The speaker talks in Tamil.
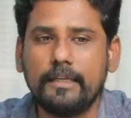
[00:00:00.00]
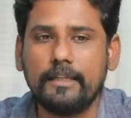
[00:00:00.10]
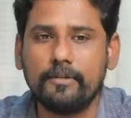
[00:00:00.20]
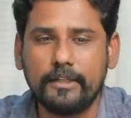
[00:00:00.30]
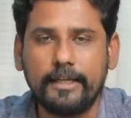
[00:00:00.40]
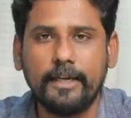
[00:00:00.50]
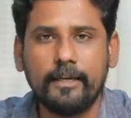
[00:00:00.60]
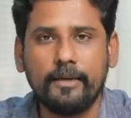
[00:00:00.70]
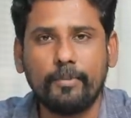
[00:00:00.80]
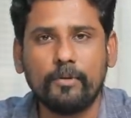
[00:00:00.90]
இது வந்து
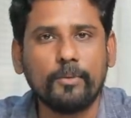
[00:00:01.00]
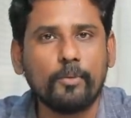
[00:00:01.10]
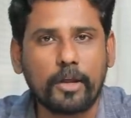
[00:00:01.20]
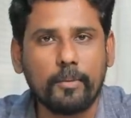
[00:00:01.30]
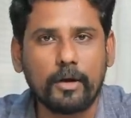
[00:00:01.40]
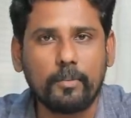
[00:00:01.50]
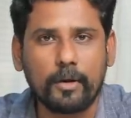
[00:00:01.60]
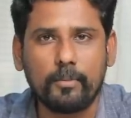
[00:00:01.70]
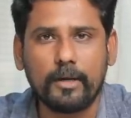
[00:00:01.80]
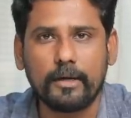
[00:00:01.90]
ஏன் இப்போ வந்து முக்கியமான
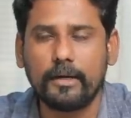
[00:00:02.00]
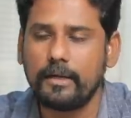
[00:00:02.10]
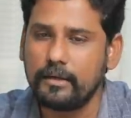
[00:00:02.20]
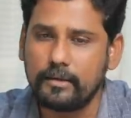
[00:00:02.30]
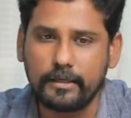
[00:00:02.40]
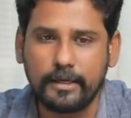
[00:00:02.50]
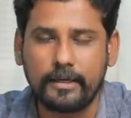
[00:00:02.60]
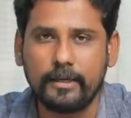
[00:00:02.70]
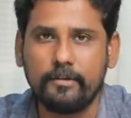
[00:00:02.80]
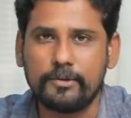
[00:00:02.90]
படமாக இருக்குன்னா
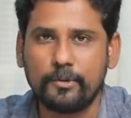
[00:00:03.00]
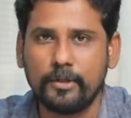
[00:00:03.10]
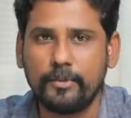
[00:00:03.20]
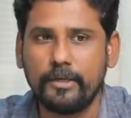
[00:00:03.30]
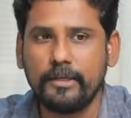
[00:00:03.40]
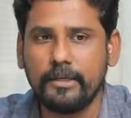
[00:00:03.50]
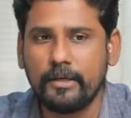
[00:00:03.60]
ஏற்கனவே சொன்ன மாதிரி